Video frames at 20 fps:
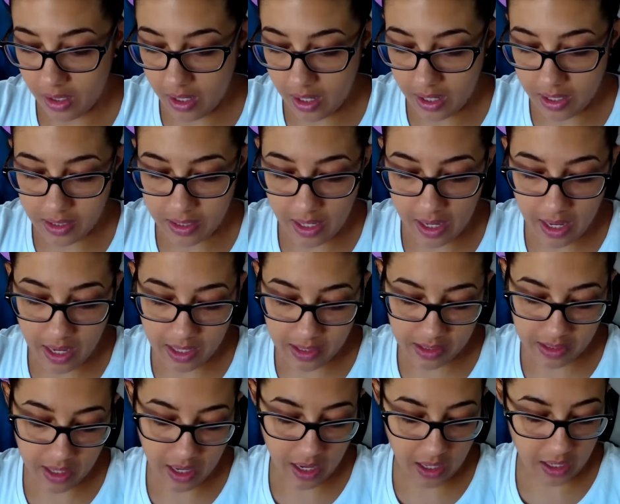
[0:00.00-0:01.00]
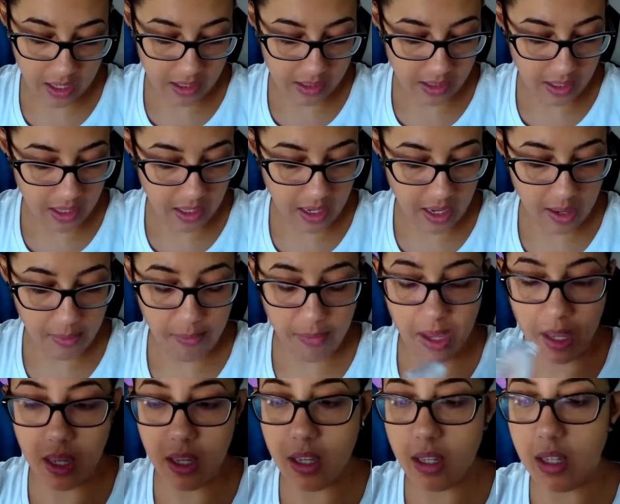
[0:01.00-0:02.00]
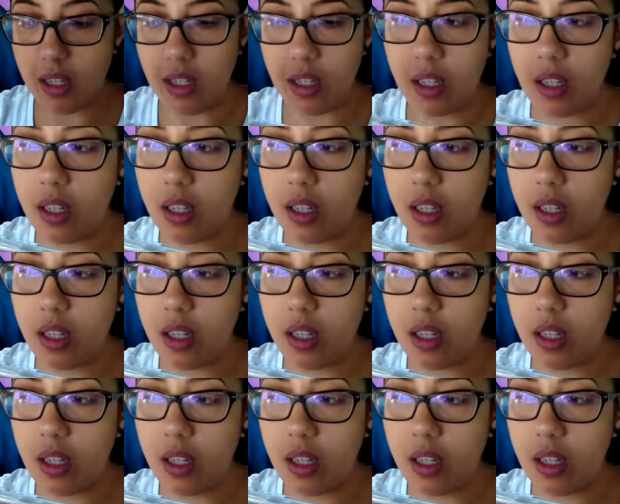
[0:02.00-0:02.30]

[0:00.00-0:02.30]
Es esta que se llama